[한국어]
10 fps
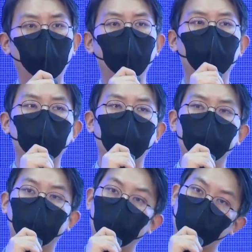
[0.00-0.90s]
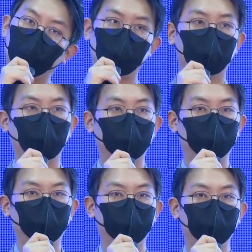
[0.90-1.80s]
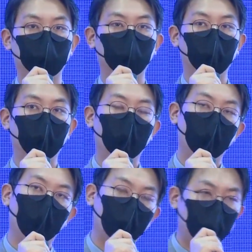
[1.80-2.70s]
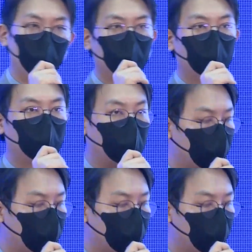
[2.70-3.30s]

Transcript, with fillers: 빨라봤자 일주일이 걸립니다. 이런 것들